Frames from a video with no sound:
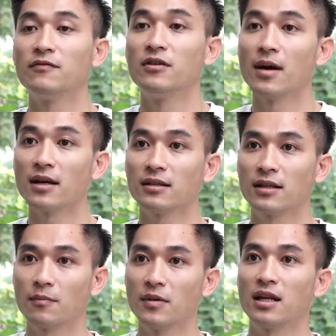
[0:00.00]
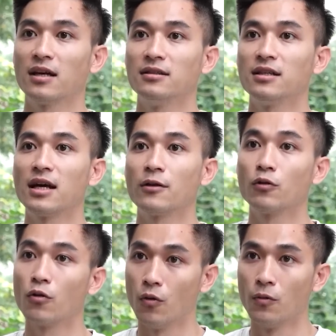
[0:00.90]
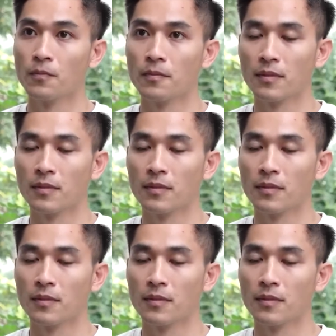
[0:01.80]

người dân phía Bắc Đặc biệt là người dân Hà Nội cổ